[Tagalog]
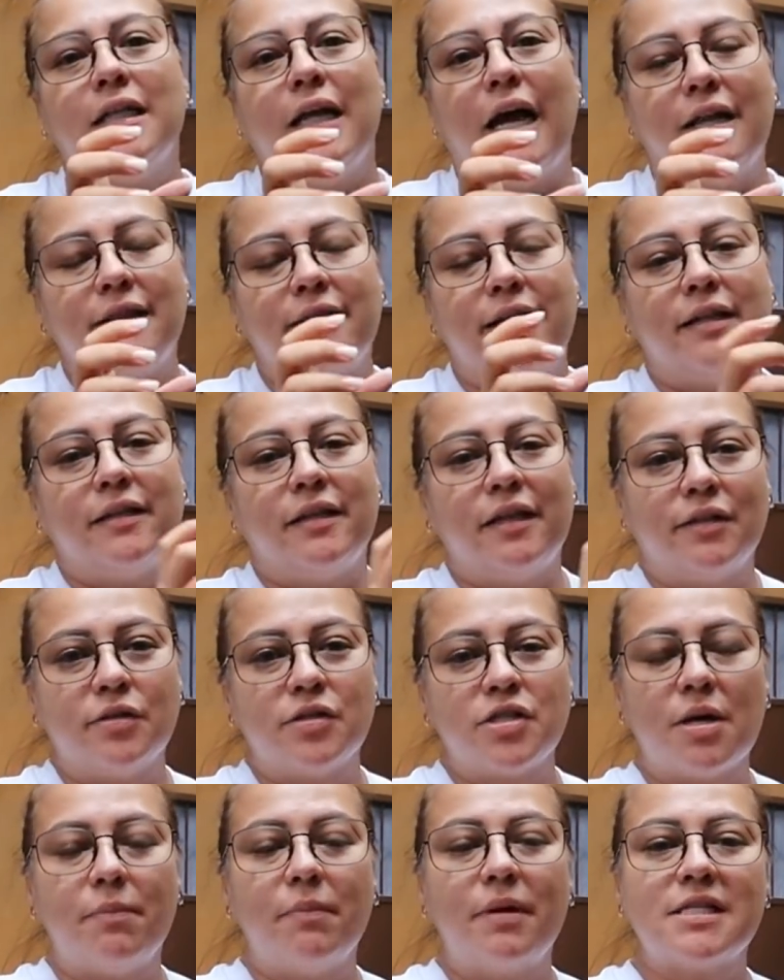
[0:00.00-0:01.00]
And then dito
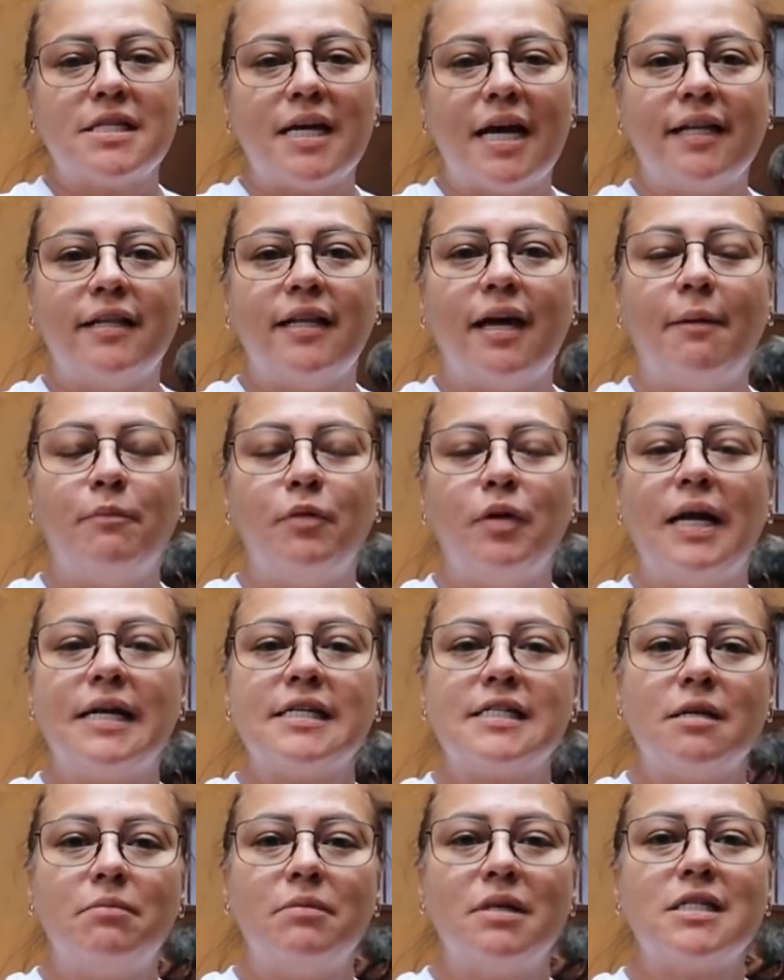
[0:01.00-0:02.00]
sa Maseda,
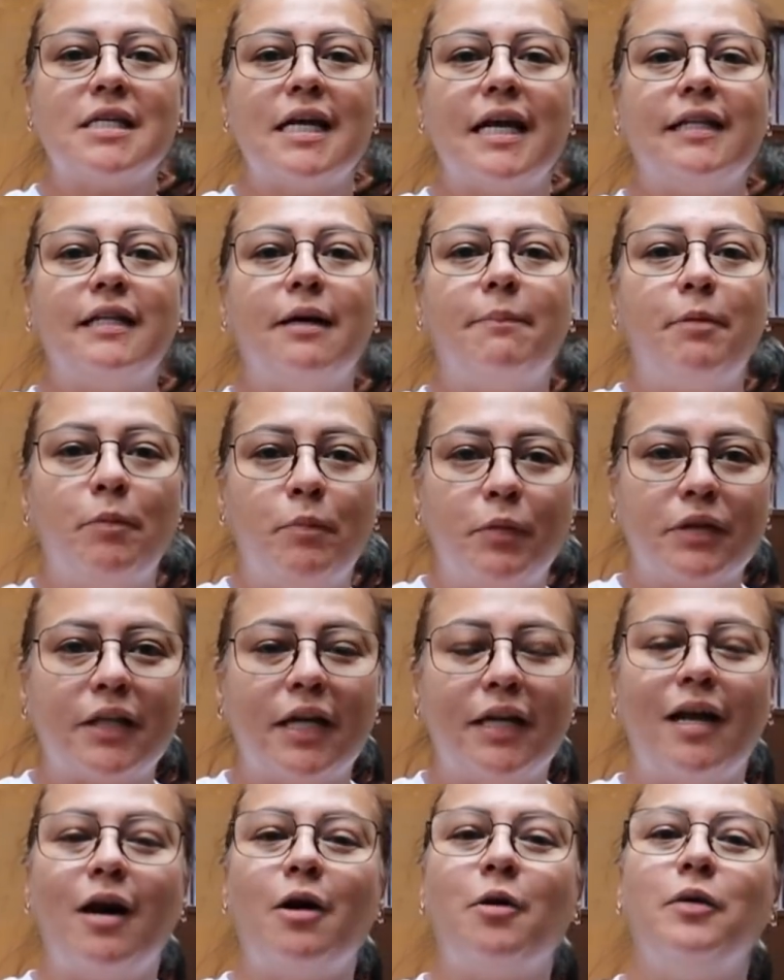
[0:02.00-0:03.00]
mula sa Maseda,
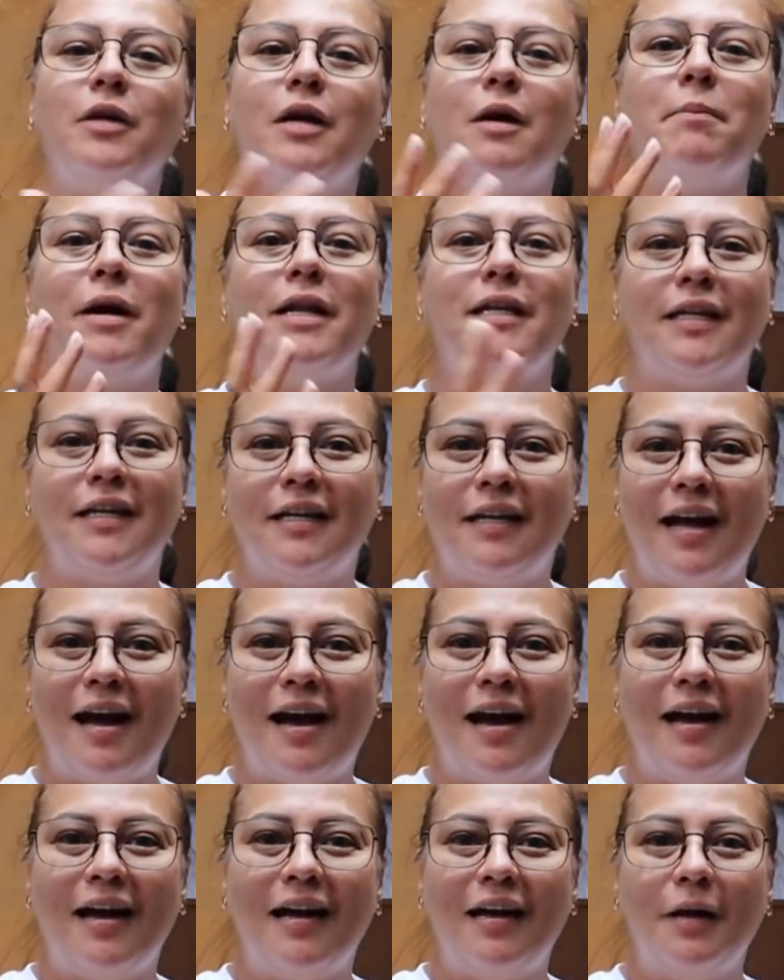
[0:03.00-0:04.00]
pumunta na ako ng
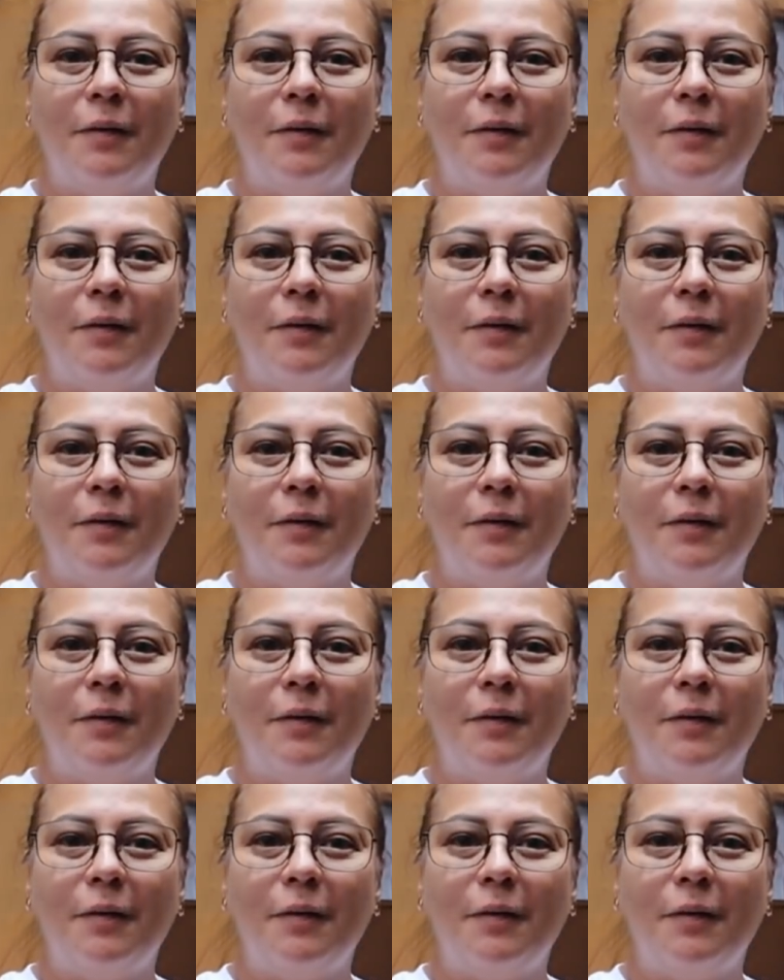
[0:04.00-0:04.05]
Manila.